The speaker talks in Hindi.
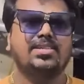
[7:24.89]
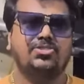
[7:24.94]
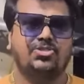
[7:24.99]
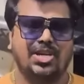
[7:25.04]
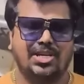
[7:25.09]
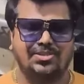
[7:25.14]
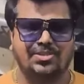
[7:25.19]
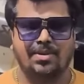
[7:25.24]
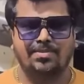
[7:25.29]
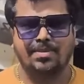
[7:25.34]

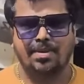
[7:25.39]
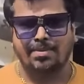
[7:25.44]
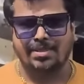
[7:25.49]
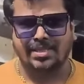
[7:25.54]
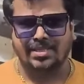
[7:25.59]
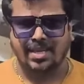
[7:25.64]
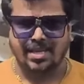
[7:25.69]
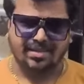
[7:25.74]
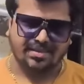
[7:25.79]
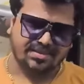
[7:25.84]
जय श्री राम
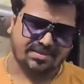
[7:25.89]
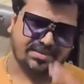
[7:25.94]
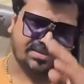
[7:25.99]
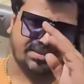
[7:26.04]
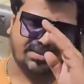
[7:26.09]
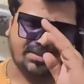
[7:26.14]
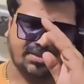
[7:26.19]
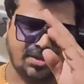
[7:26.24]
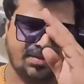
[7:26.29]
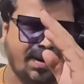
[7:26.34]
जय
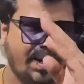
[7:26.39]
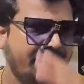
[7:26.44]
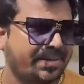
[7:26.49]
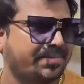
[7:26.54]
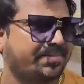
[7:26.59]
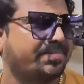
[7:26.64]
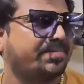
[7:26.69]
गुड बाई